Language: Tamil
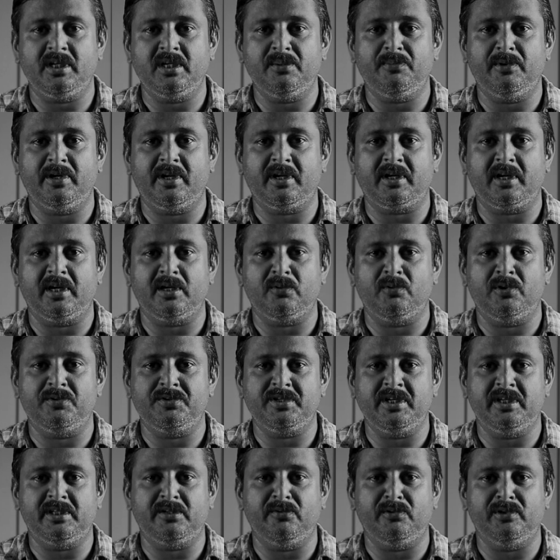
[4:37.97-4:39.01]
சரி பண்ணுறதுக்கான ஒரு
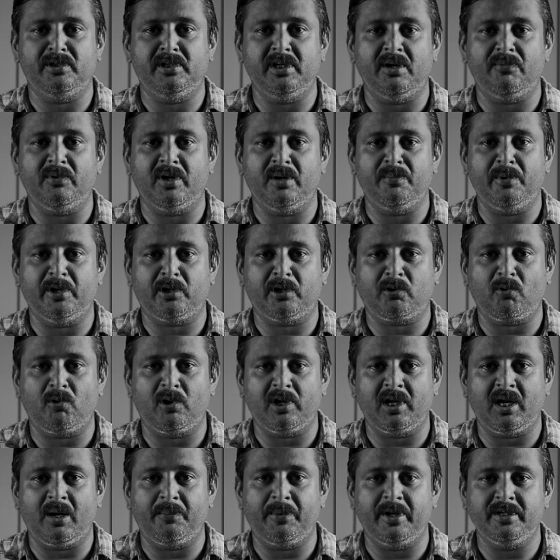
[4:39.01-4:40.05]
விஷயத்தை வந்து அவங்க
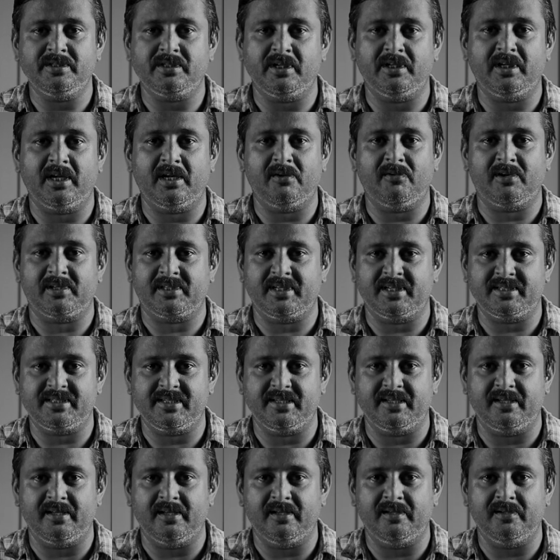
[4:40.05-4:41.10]
மேற்கொள்ளலையா அப்படின்னு சந்தேகம் வரத்தான்
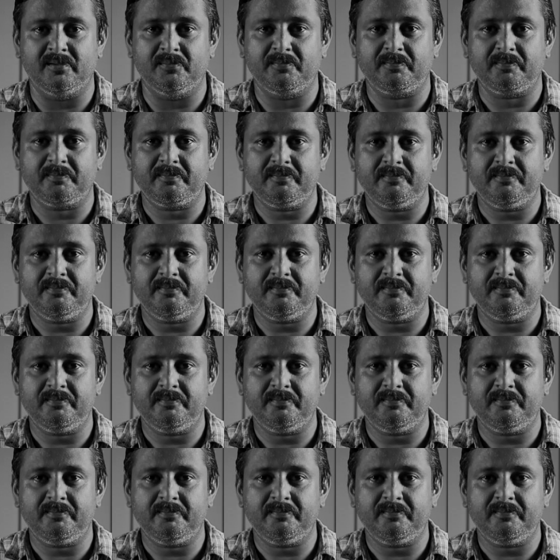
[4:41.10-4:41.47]
செய்தது